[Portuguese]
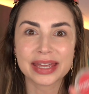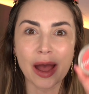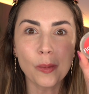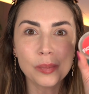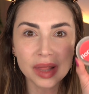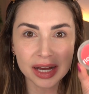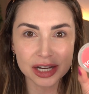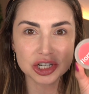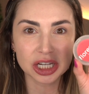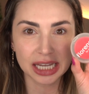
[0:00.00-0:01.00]
que é o
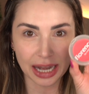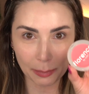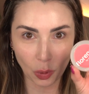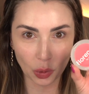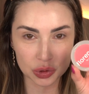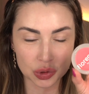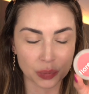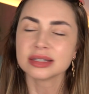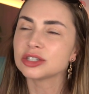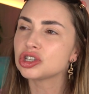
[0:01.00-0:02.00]
blush
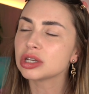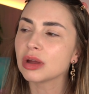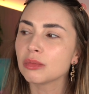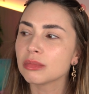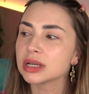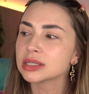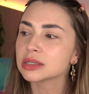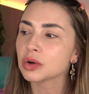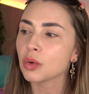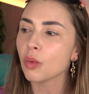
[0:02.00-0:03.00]
cremoso. Tinha umas
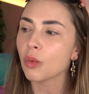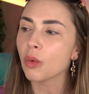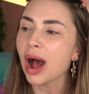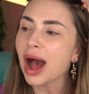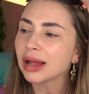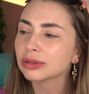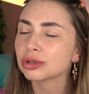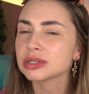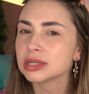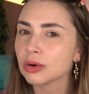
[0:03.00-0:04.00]

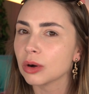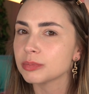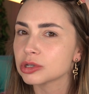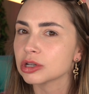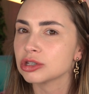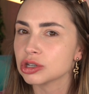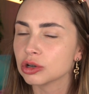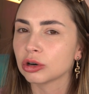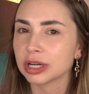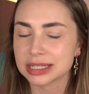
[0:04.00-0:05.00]
quatro, cinco opções de
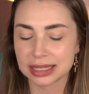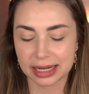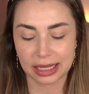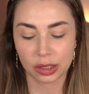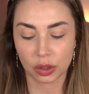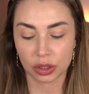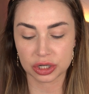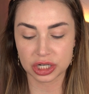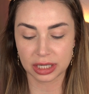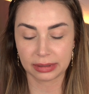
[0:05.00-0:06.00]
cores lá na
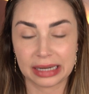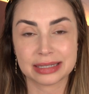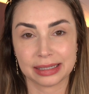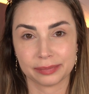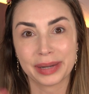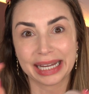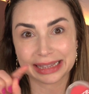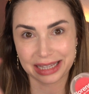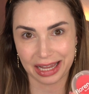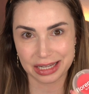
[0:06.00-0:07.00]
loja, assim, para
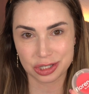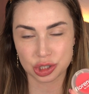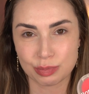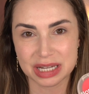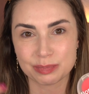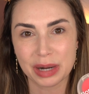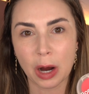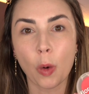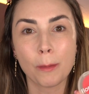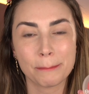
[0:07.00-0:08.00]
teste, mas para
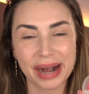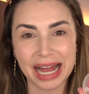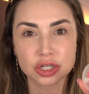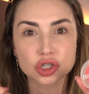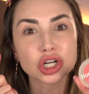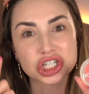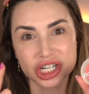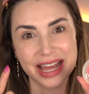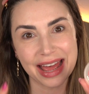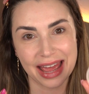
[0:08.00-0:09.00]
comprar só tinha